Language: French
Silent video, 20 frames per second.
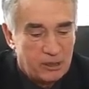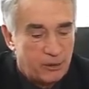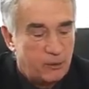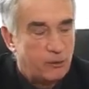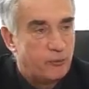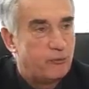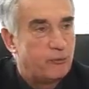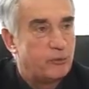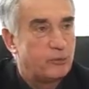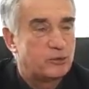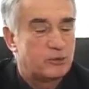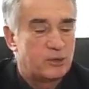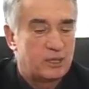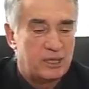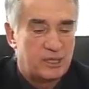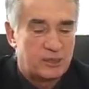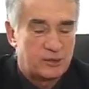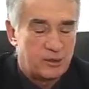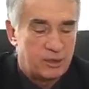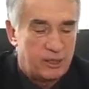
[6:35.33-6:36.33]
on fonce sur
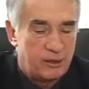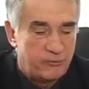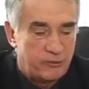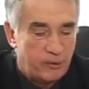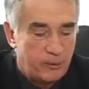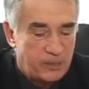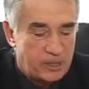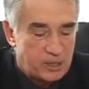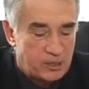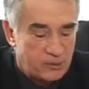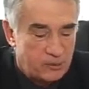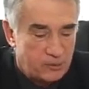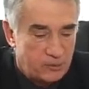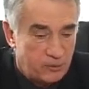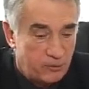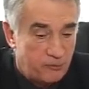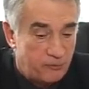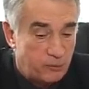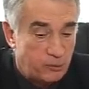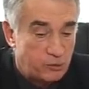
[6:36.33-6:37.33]
la, sur la formation,
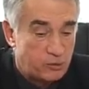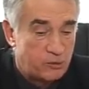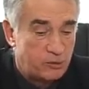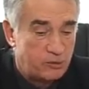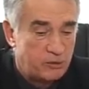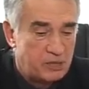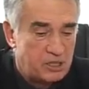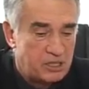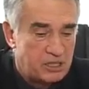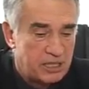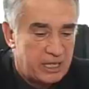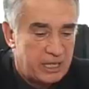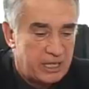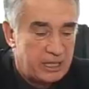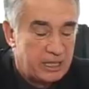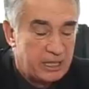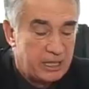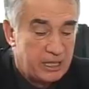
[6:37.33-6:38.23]
on fonce sur le design.